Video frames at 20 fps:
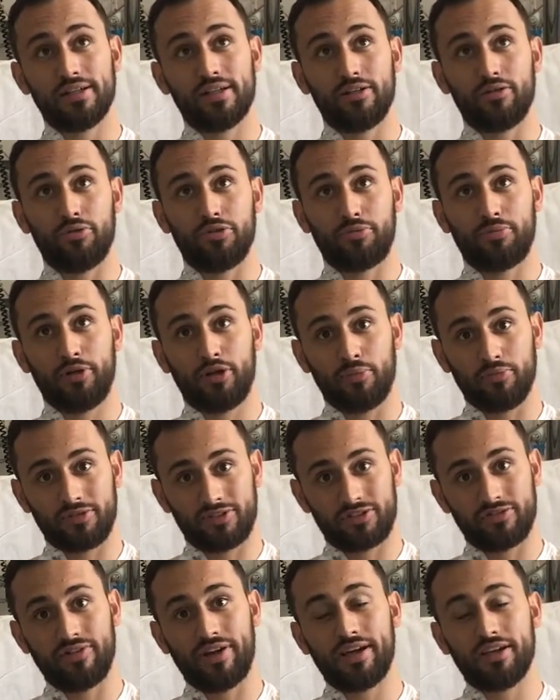Also ich bekomme
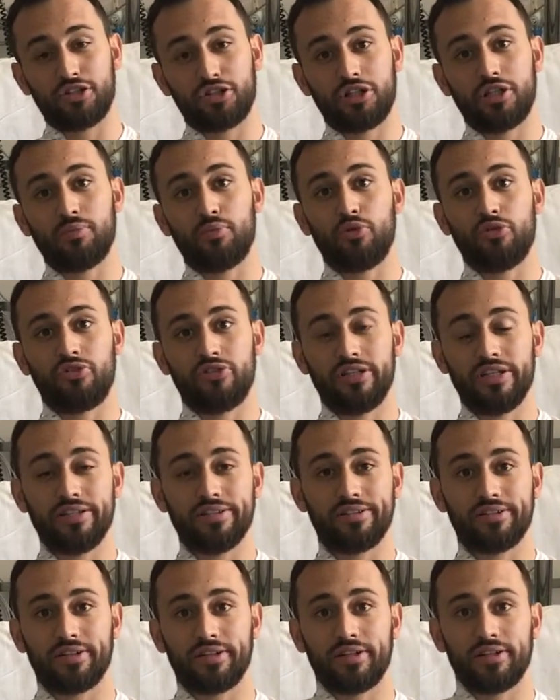zwei Chemos
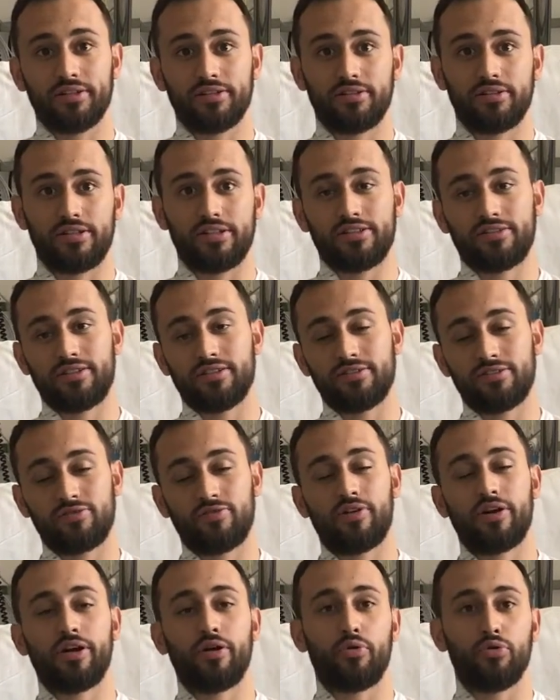jeden Tag, gestern
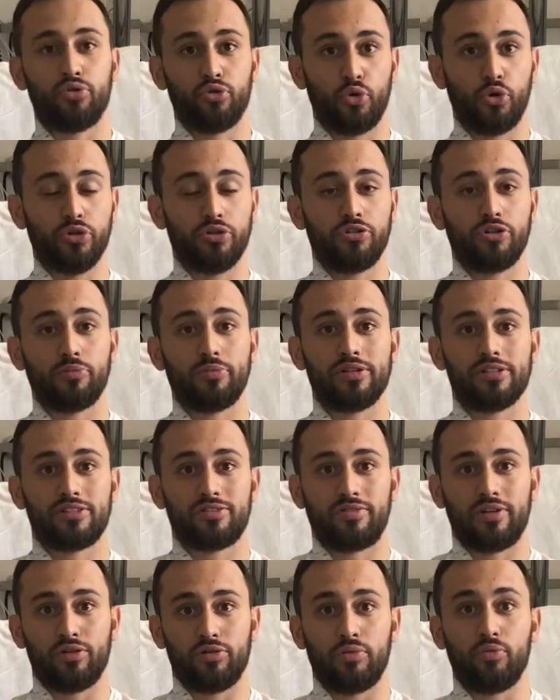zwei und heute nochmal
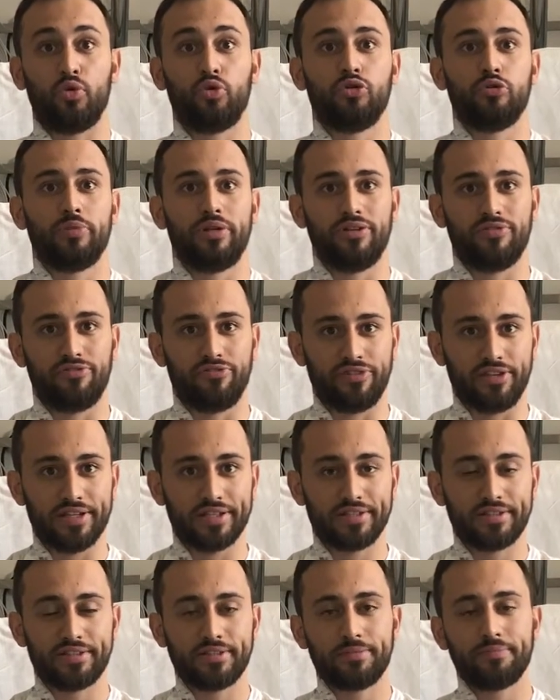zwei, also im Grunde meine
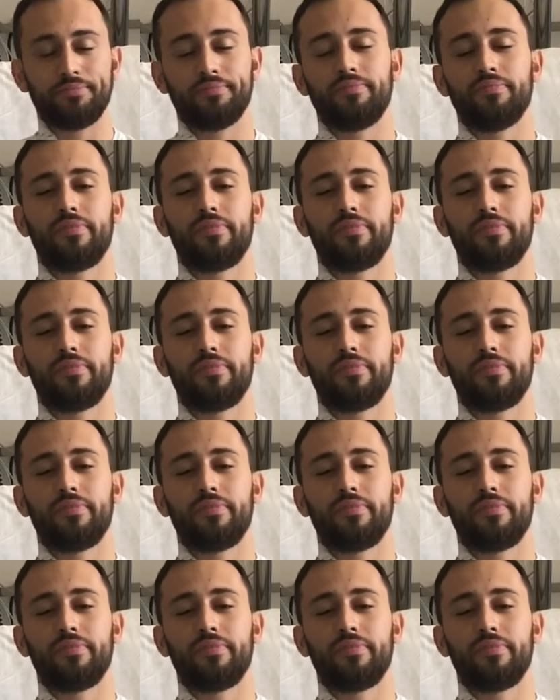vierte.